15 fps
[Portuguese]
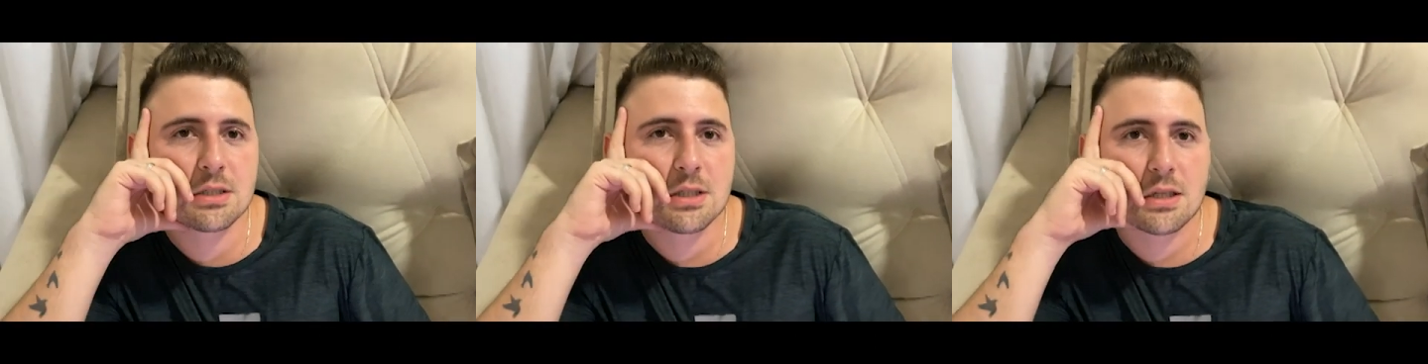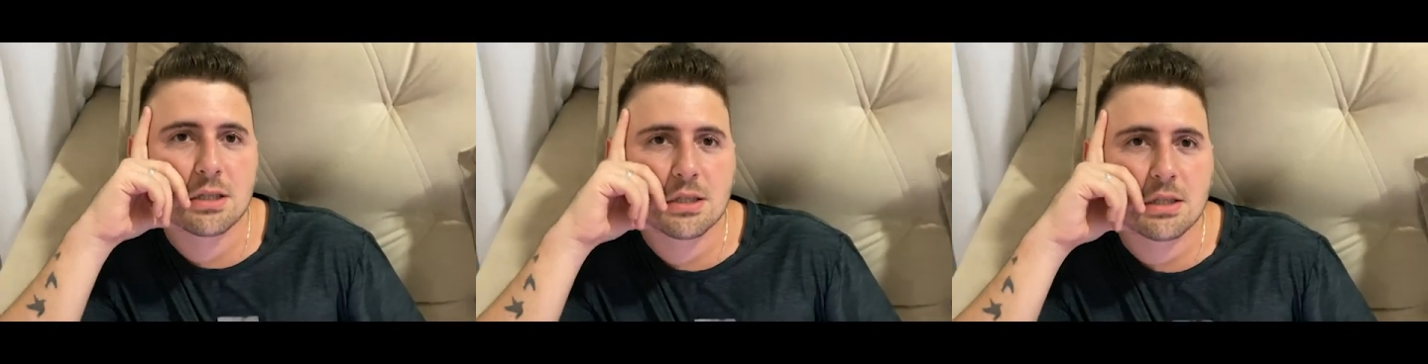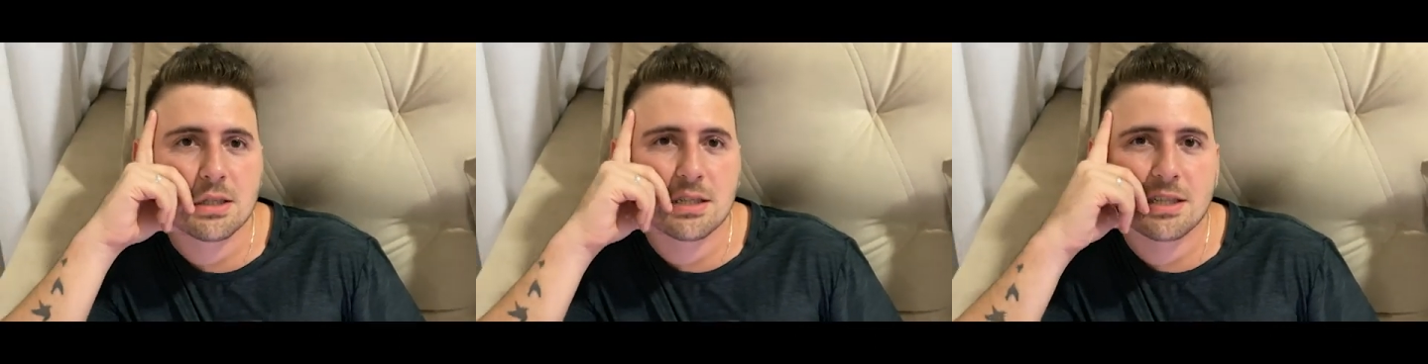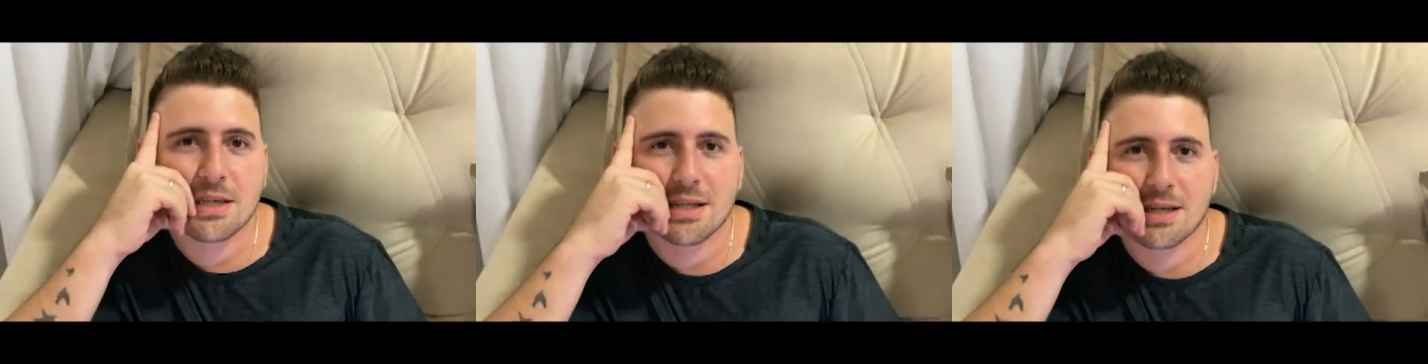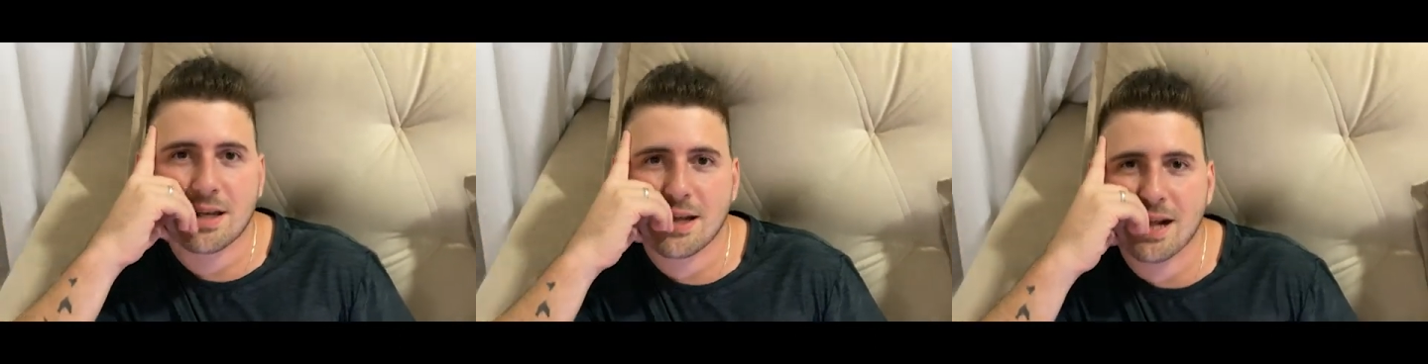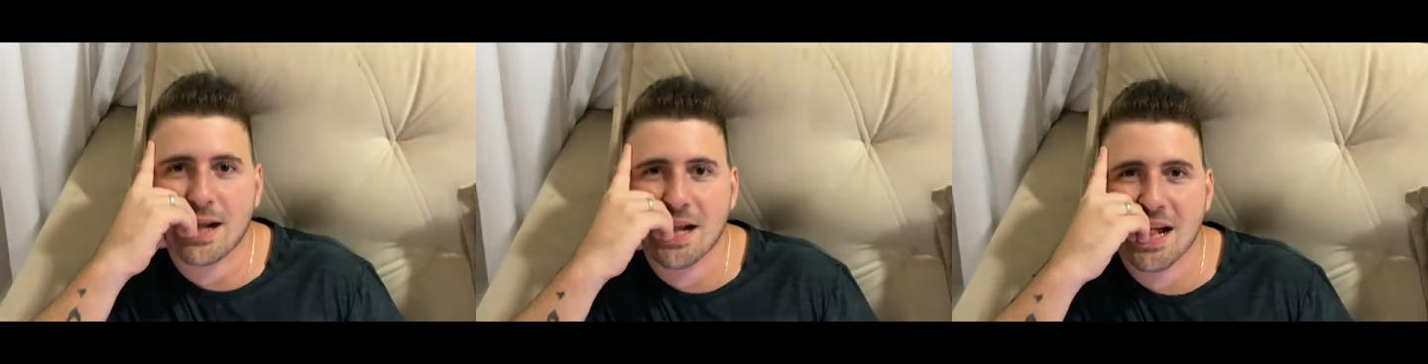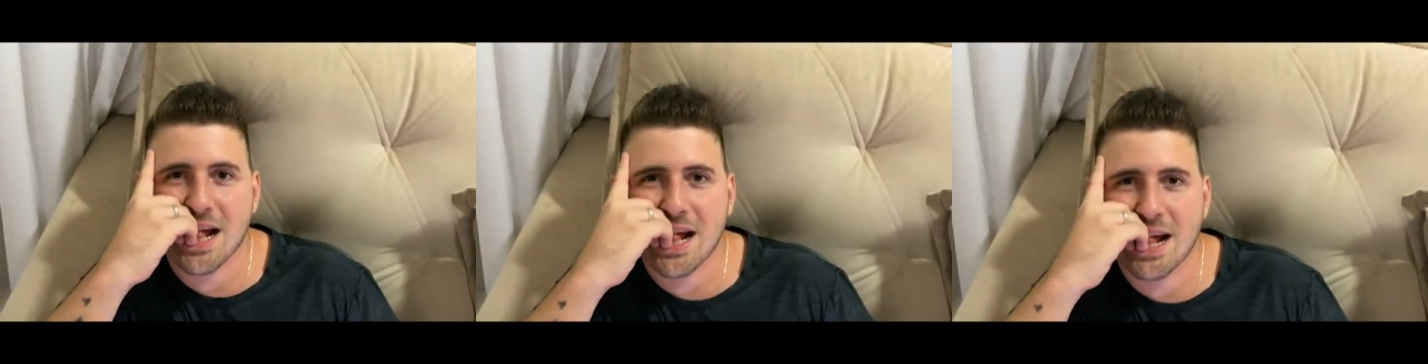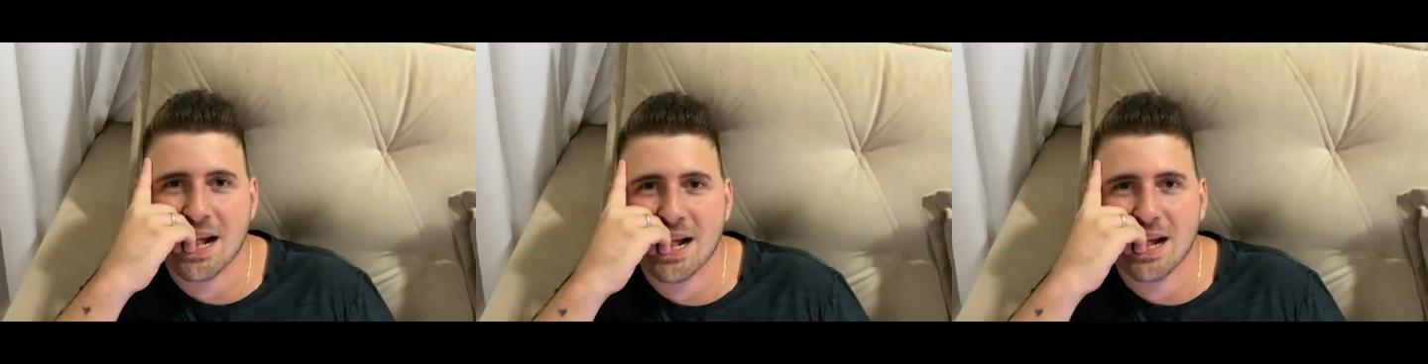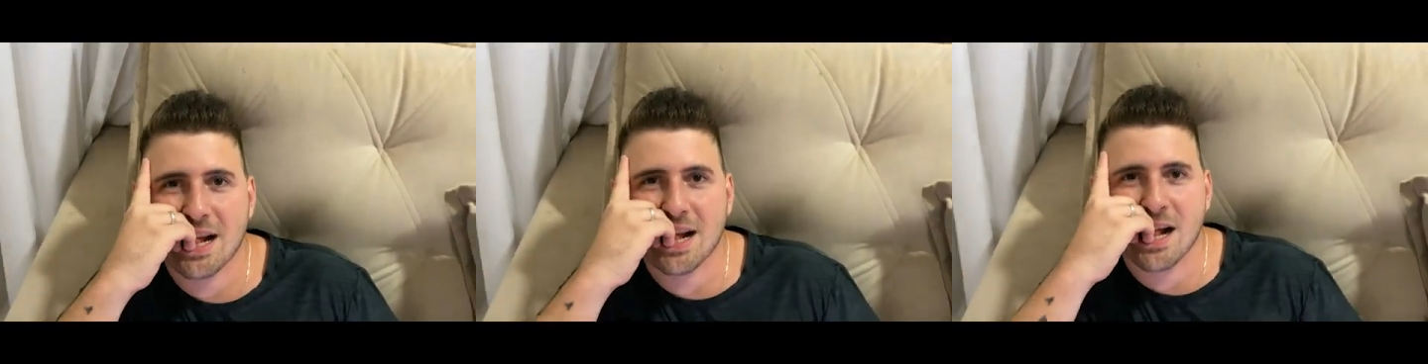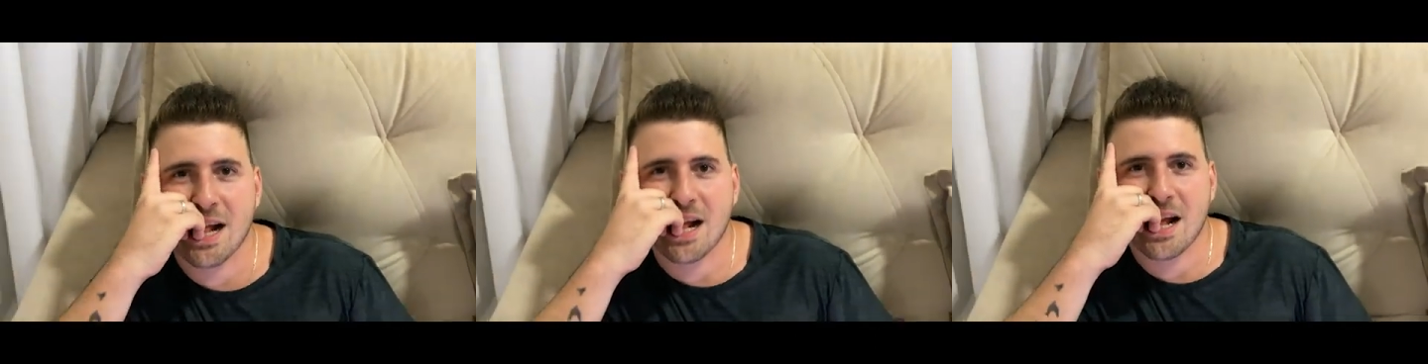Não, então eu acho que eu chuto até uns mil.
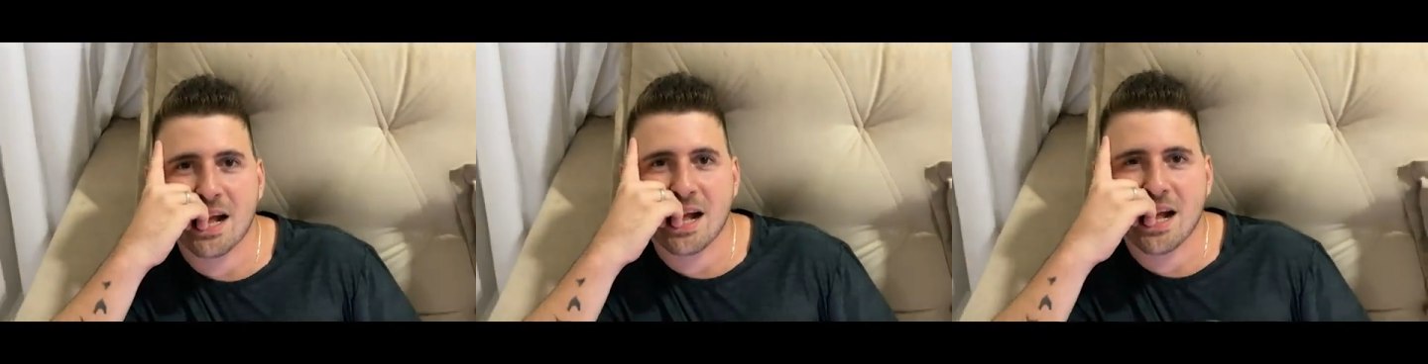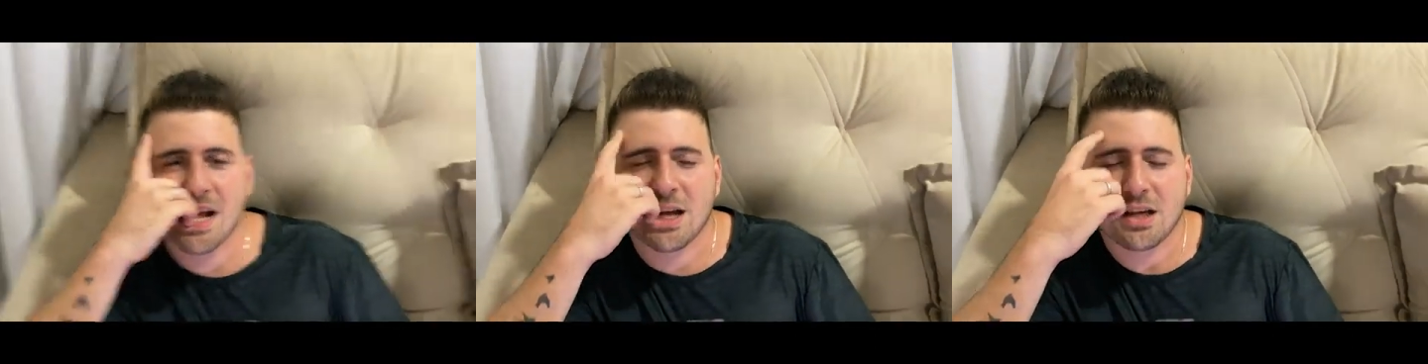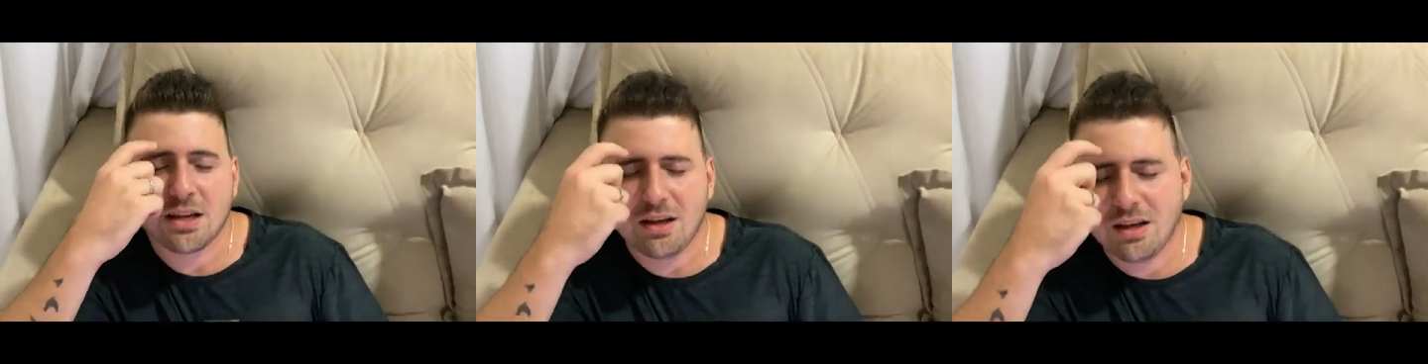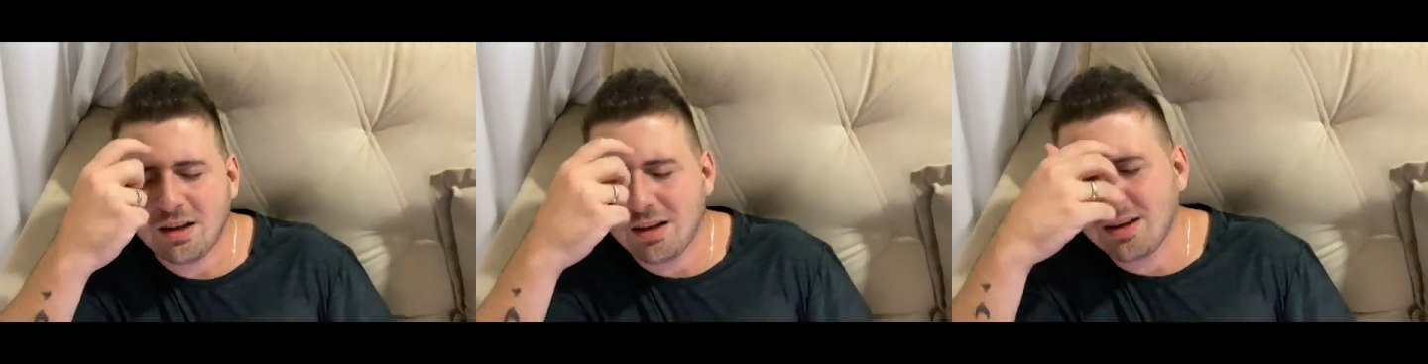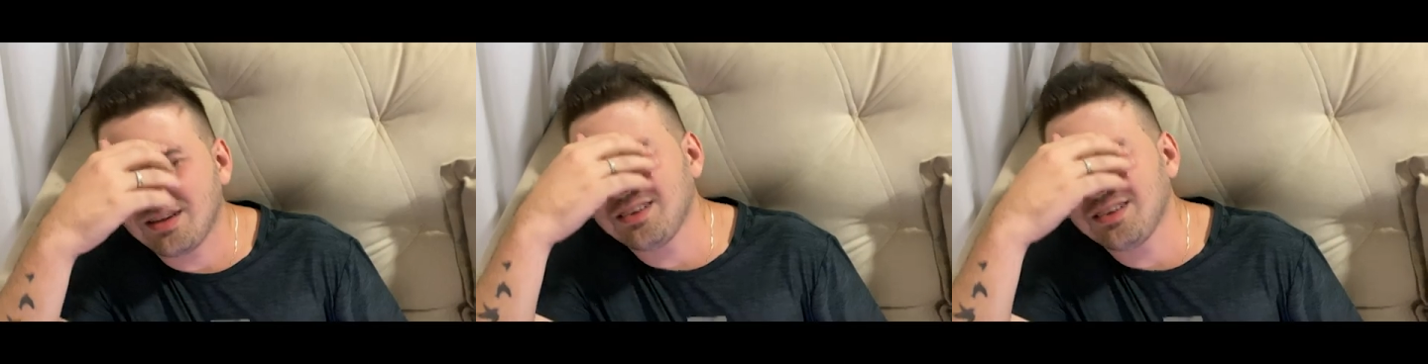Ah,